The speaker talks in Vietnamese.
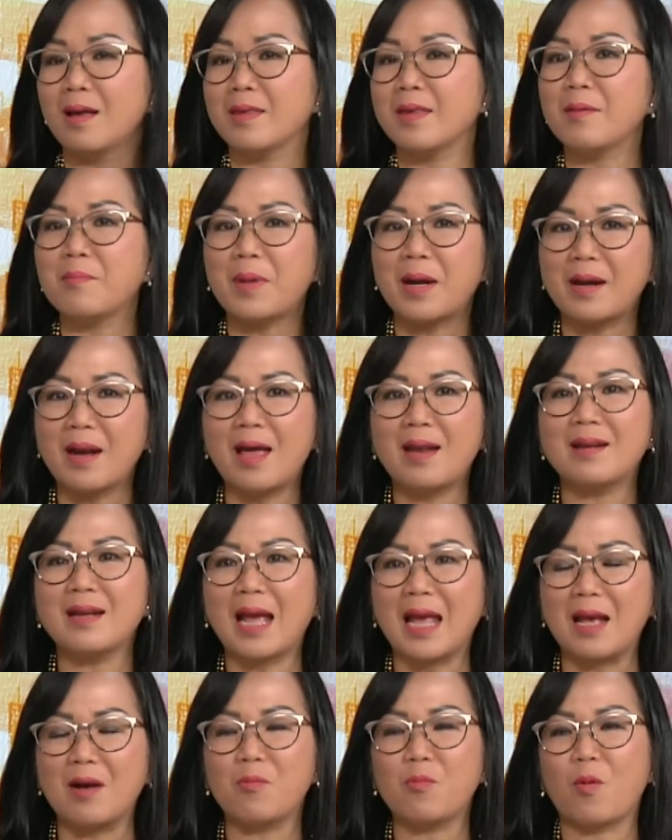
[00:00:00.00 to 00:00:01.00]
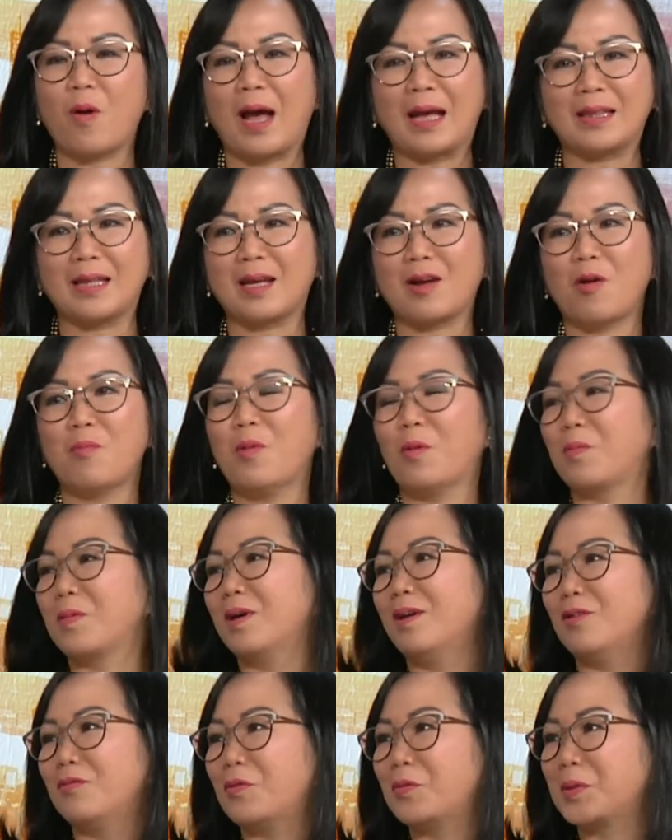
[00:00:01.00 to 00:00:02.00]
Nhưng mà đến ngày hôm qua thì có một
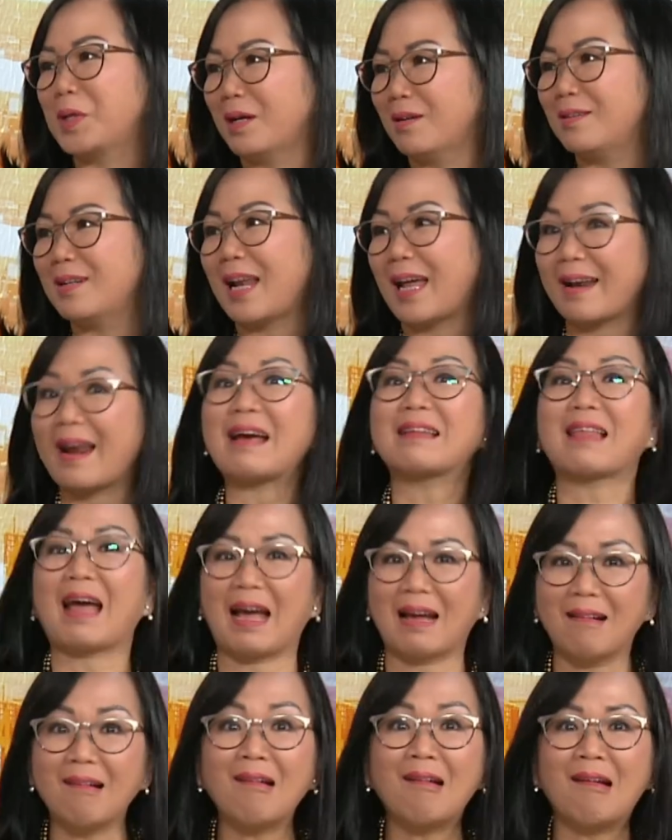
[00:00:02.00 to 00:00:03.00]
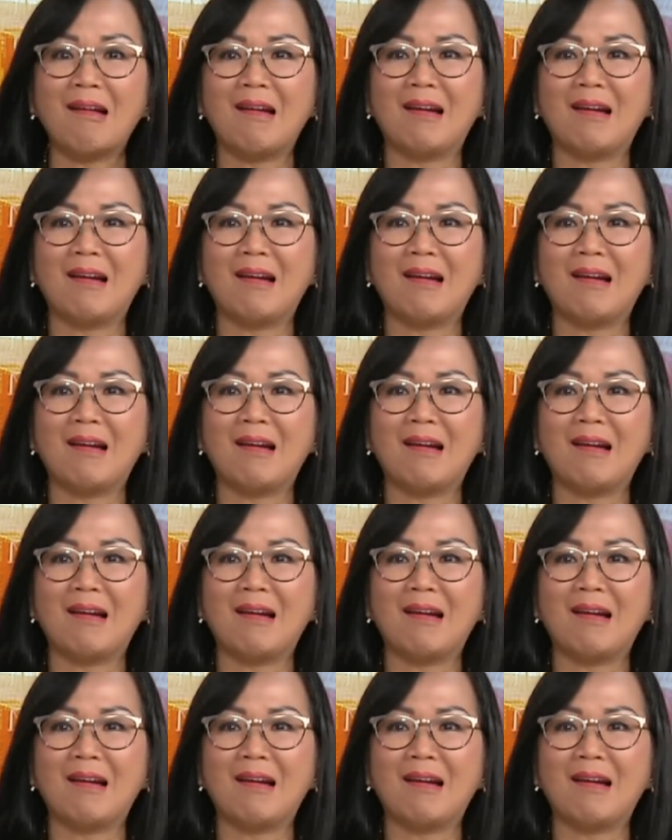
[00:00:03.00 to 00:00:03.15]
người phụ nữ là đã thắng,